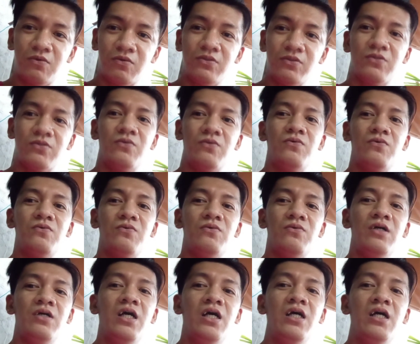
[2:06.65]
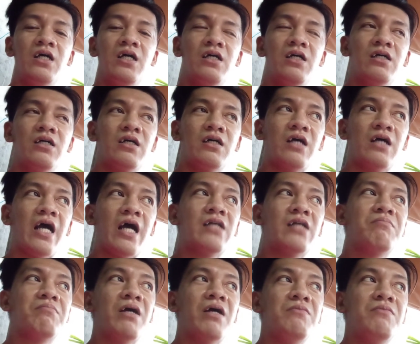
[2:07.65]
So,
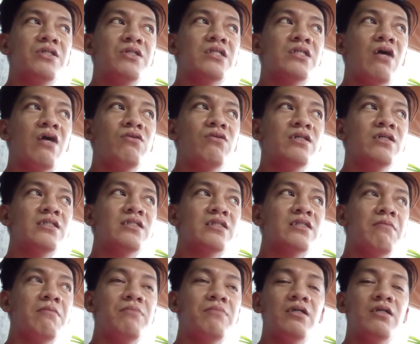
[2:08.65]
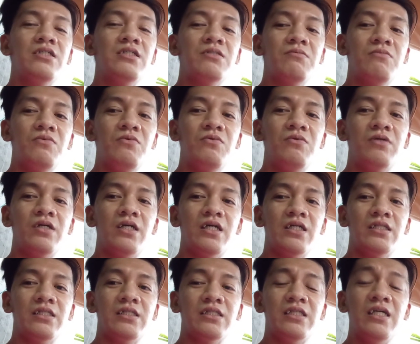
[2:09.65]
kahit 5 years na ako nag-stop ng smoke,
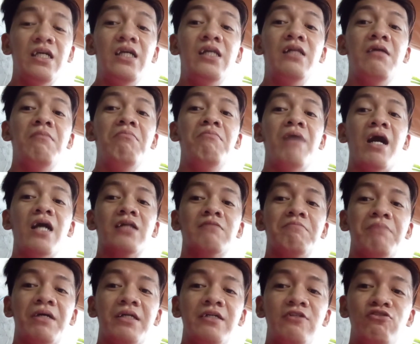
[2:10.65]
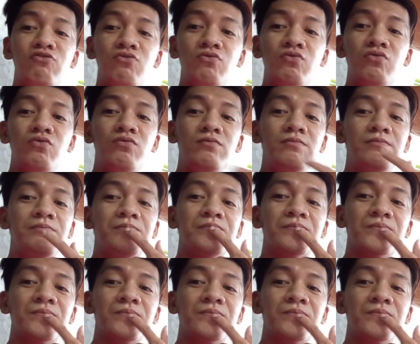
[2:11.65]
till bakat pa rin yung